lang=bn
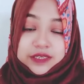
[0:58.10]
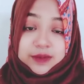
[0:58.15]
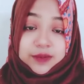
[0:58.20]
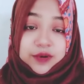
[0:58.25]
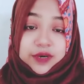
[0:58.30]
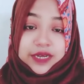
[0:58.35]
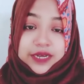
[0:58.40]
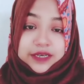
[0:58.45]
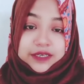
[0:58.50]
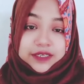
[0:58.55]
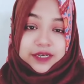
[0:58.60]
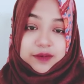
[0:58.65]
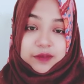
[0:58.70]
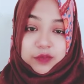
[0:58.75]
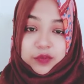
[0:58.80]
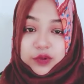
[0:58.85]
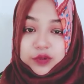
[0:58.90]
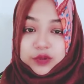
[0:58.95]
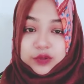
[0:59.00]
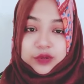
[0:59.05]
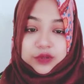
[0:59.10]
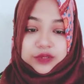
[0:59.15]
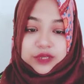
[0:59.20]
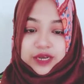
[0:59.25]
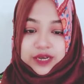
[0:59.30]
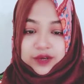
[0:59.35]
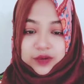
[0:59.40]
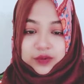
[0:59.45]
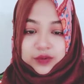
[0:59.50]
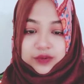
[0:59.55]
জীবনে একটা বন্ধু
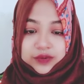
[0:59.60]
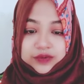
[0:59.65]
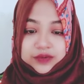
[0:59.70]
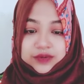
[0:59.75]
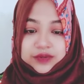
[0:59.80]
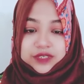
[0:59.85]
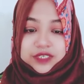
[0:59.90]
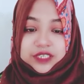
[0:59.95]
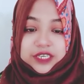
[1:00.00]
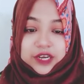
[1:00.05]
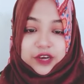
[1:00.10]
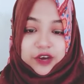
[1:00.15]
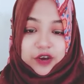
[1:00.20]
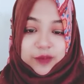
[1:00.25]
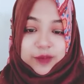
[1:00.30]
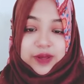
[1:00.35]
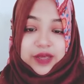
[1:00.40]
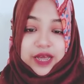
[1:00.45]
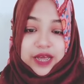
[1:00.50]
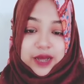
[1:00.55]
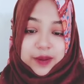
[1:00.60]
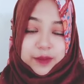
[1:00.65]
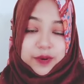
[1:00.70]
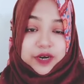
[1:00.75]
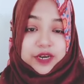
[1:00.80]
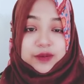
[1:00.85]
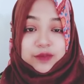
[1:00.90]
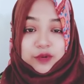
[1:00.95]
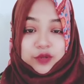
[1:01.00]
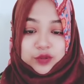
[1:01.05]
থাকো সে হবে
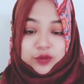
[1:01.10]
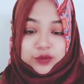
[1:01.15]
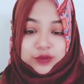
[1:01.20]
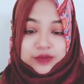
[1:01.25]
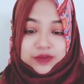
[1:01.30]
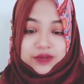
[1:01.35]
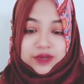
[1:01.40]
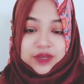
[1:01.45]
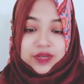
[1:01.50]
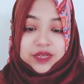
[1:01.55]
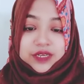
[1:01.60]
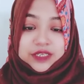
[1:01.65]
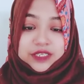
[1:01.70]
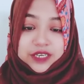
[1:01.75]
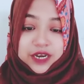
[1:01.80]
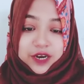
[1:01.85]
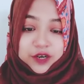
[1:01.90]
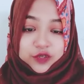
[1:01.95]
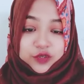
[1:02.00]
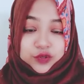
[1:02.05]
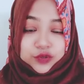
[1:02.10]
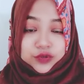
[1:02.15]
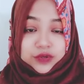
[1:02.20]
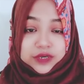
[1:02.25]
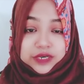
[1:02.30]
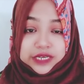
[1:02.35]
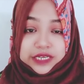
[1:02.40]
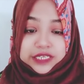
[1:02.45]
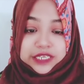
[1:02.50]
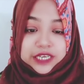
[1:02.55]
আমারই মতো যার জন্য
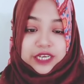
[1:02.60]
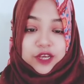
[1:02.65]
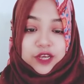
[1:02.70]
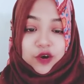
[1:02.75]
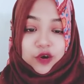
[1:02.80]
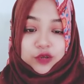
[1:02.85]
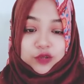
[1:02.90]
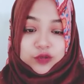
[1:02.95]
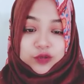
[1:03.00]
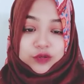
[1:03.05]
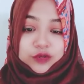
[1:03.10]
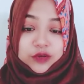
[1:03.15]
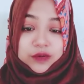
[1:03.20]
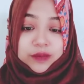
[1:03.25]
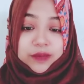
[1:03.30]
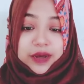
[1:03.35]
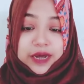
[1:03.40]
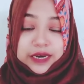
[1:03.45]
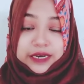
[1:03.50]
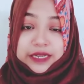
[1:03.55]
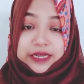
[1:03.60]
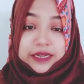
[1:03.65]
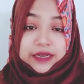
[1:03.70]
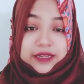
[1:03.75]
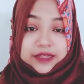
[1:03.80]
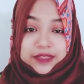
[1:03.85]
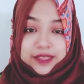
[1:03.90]
নিজেকে অন্তত মানিয়ে